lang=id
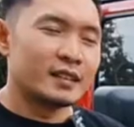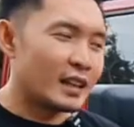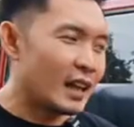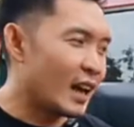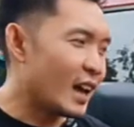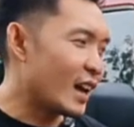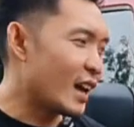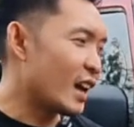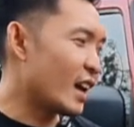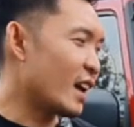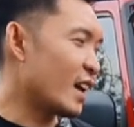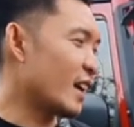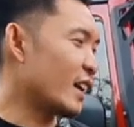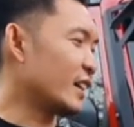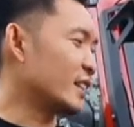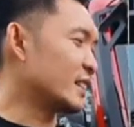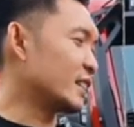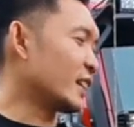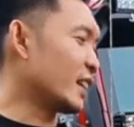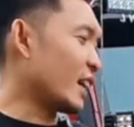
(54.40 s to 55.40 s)

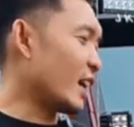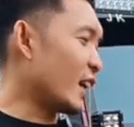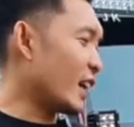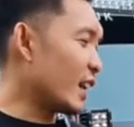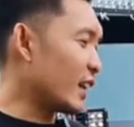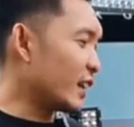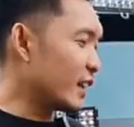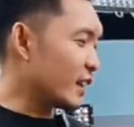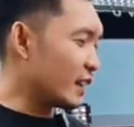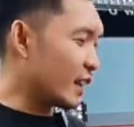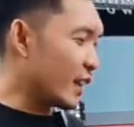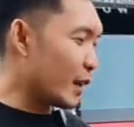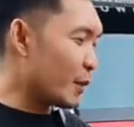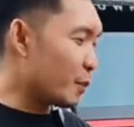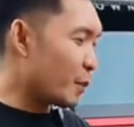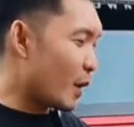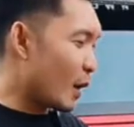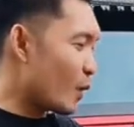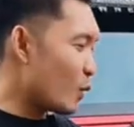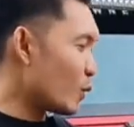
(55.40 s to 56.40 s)
Nah, sekarang kita
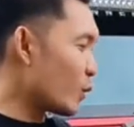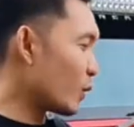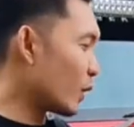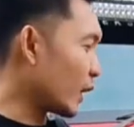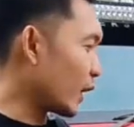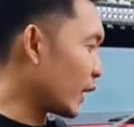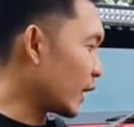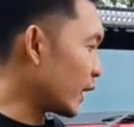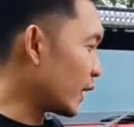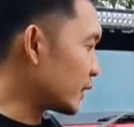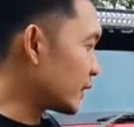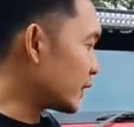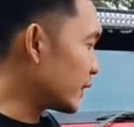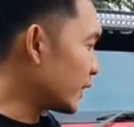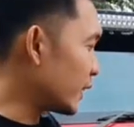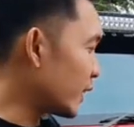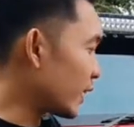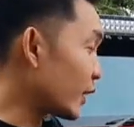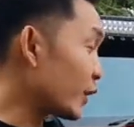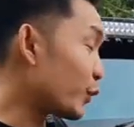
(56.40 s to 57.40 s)
mau
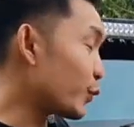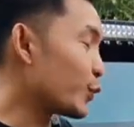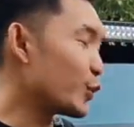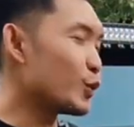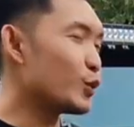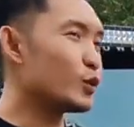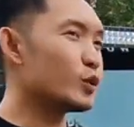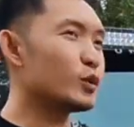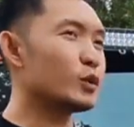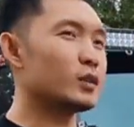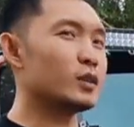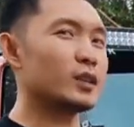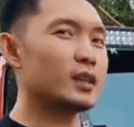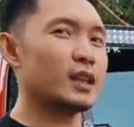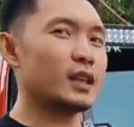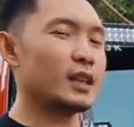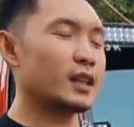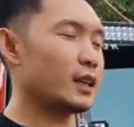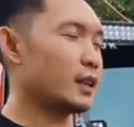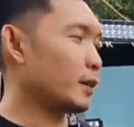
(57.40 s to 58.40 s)
kasih review dulu
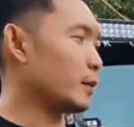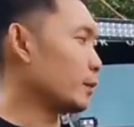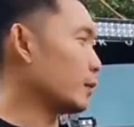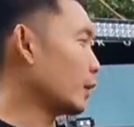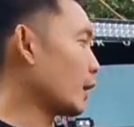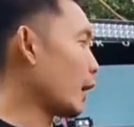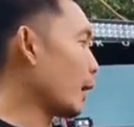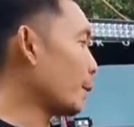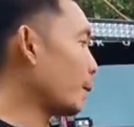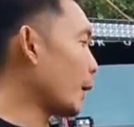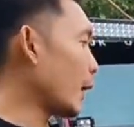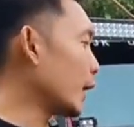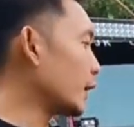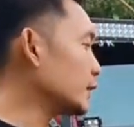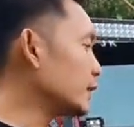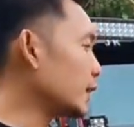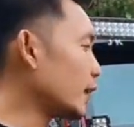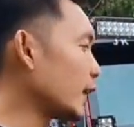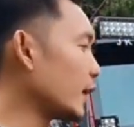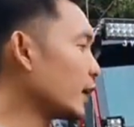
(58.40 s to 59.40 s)
nih. Apa
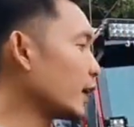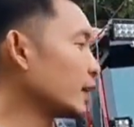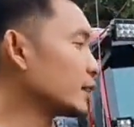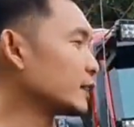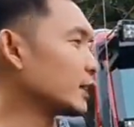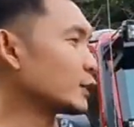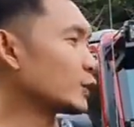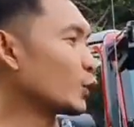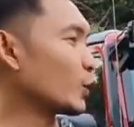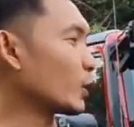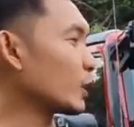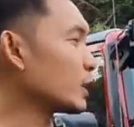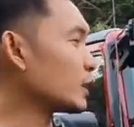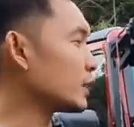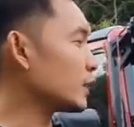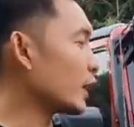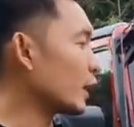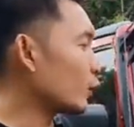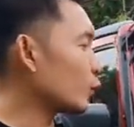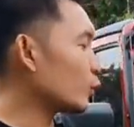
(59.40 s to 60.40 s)
aja
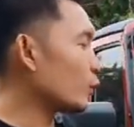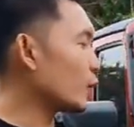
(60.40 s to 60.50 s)
aksesoris yang